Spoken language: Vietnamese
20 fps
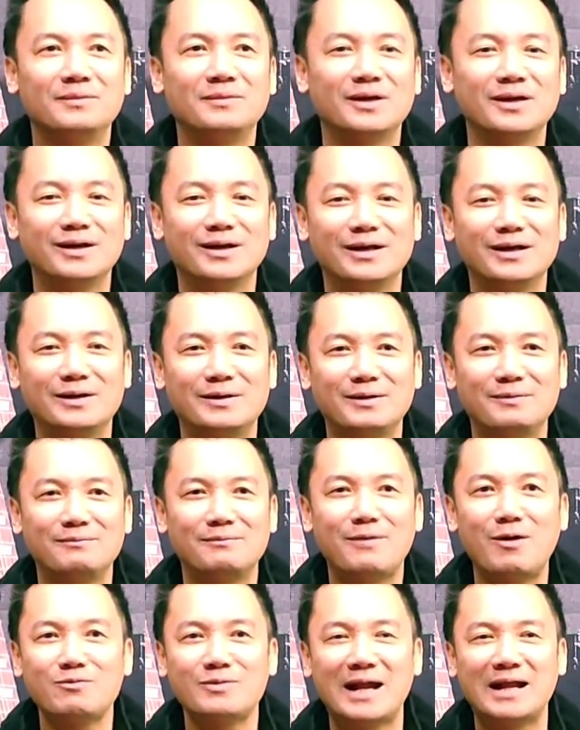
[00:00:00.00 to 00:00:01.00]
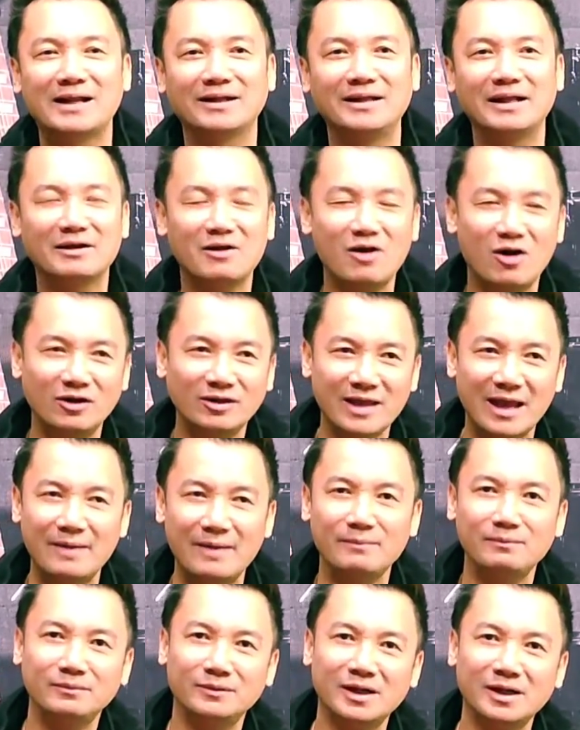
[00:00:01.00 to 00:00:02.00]
Ờ, mong rằng là có
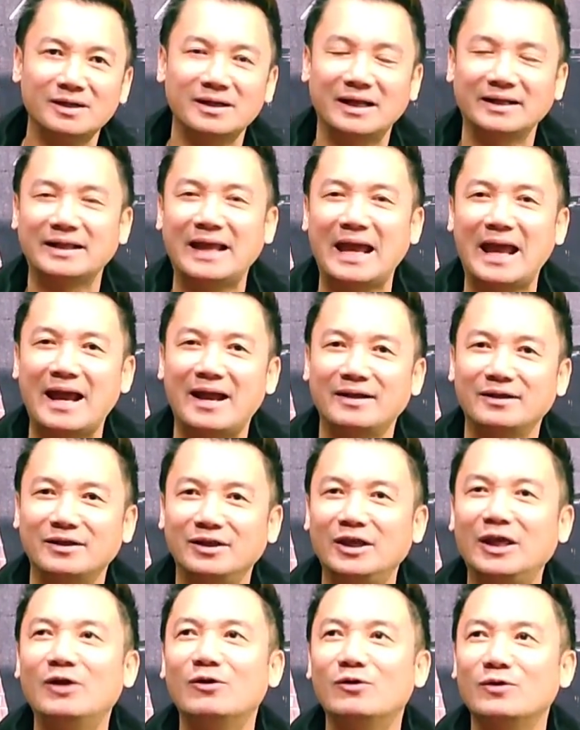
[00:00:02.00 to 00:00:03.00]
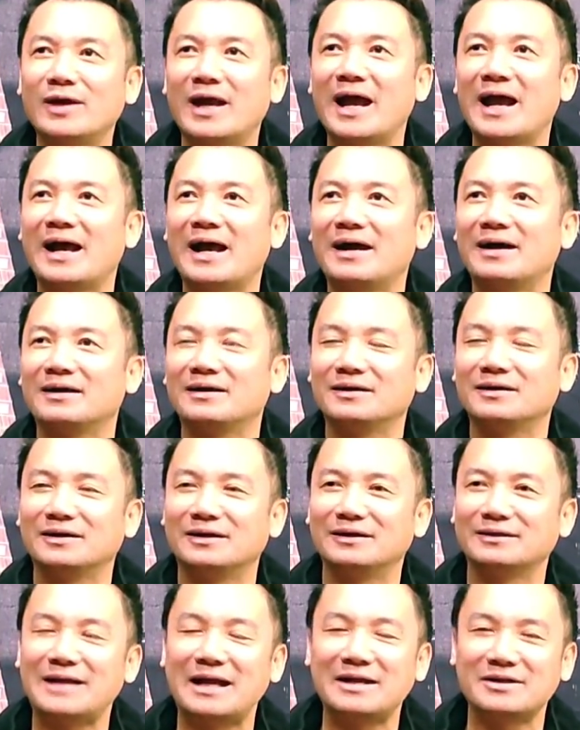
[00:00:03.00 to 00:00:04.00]
thêm rất là nhà nhiều nhà
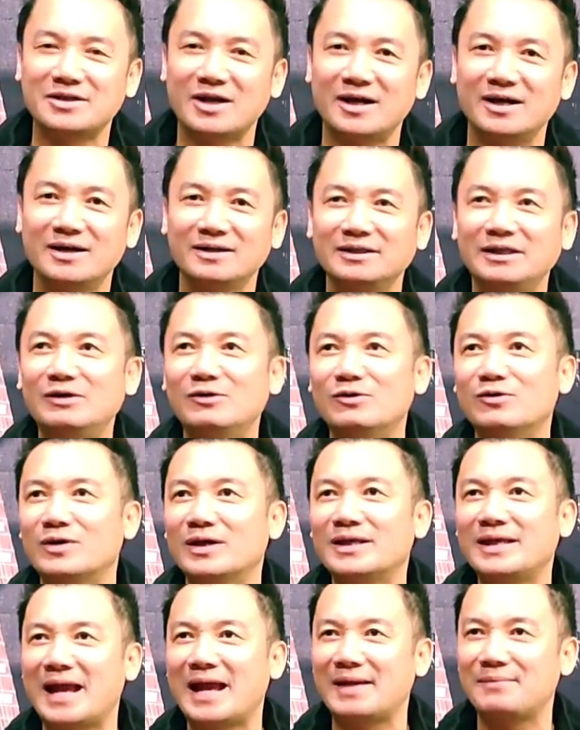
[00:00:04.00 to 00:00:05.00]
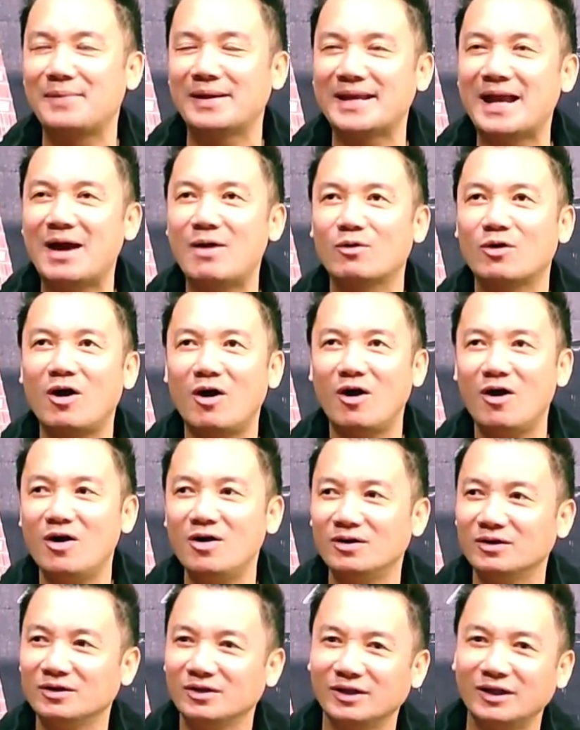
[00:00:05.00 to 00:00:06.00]
à, tài trợ nhiều cái nhà mà giàu
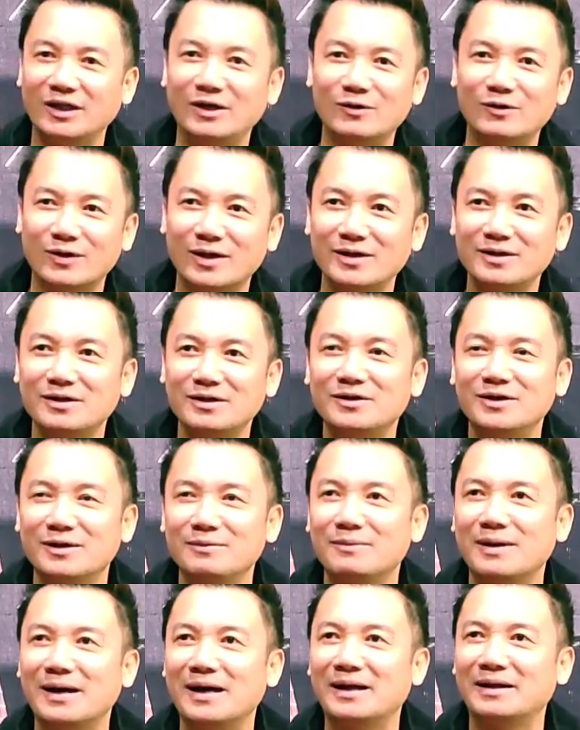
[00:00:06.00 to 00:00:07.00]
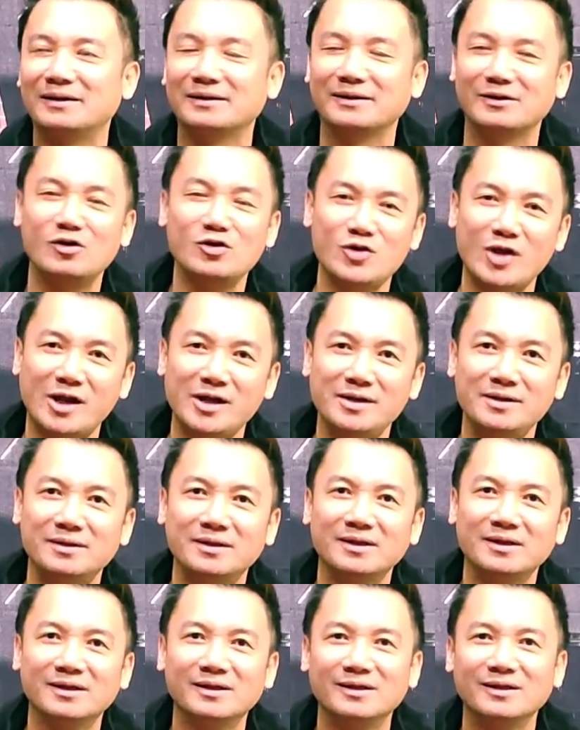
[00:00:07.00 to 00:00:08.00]
có nhiều cái người mà kinh doanh
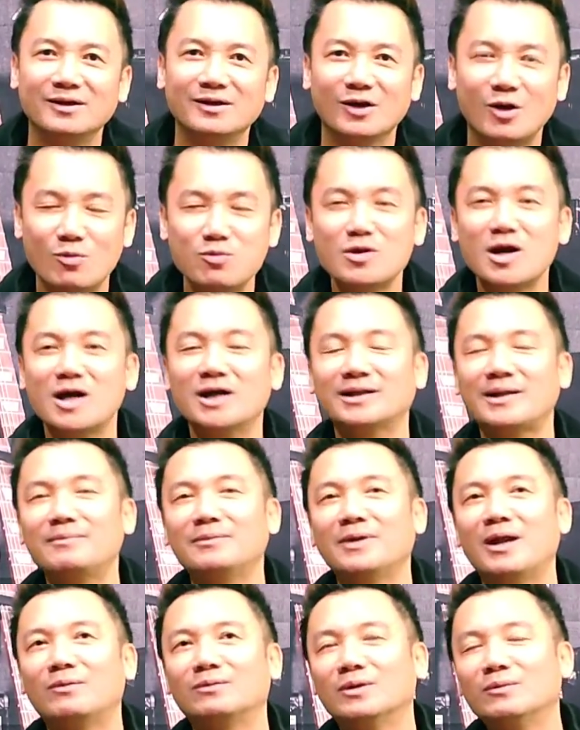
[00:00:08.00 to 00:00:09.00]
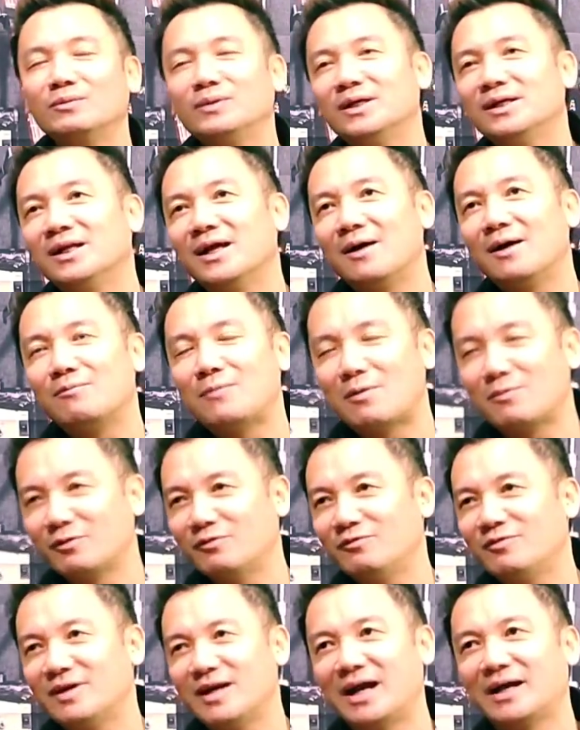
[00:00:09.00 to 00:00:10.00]
cũng có cái tấm lòng giống như là ông bầu
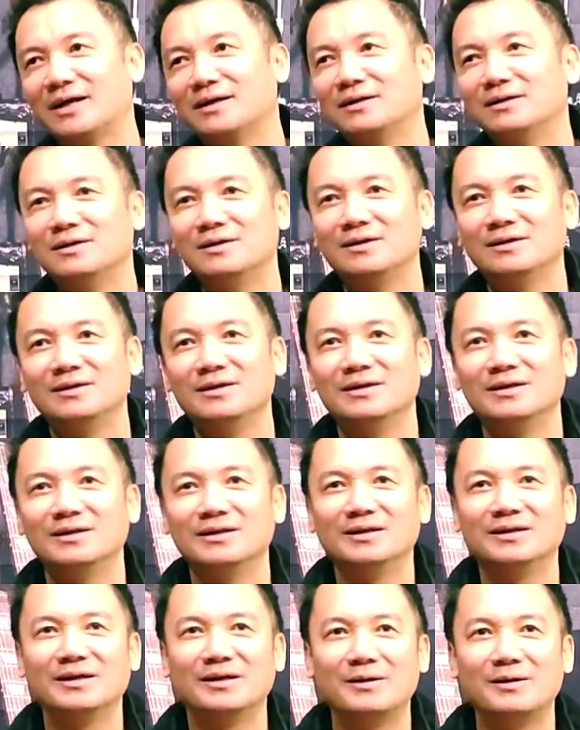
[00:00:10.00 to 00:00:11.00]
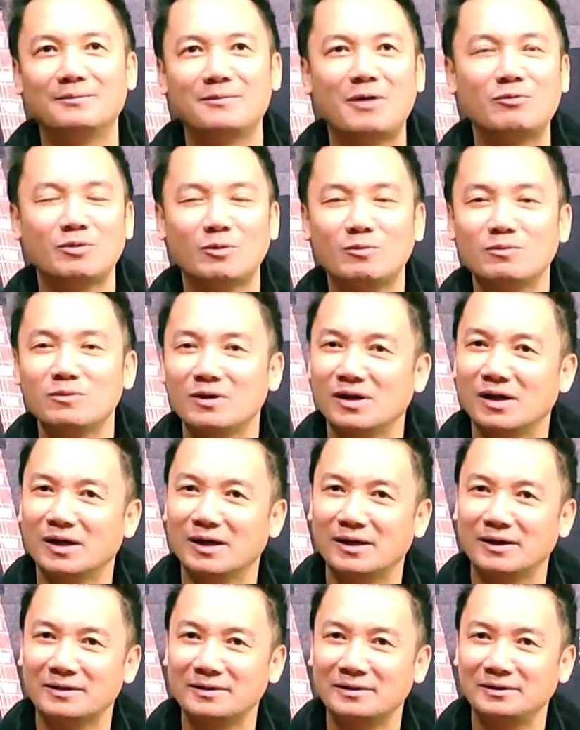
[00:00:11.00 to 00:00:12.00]
Nguyễn Phương Hằng ờ, ông Dũng ờ,
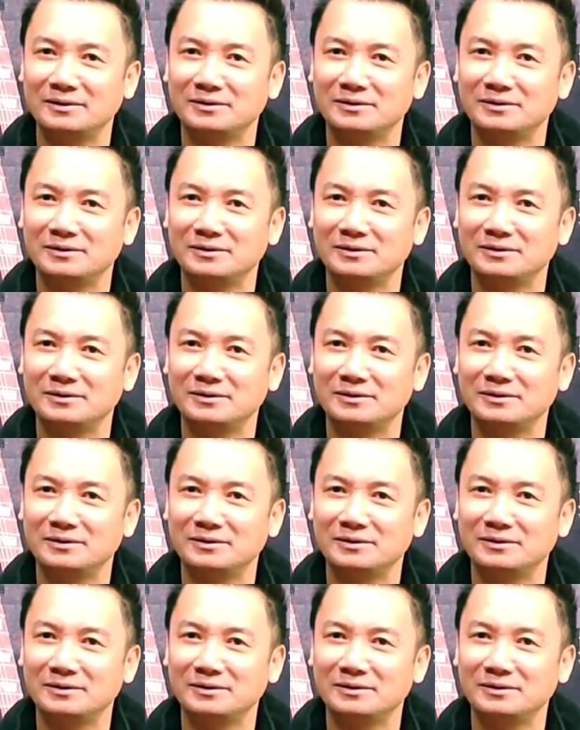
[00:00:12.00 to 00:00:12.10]
là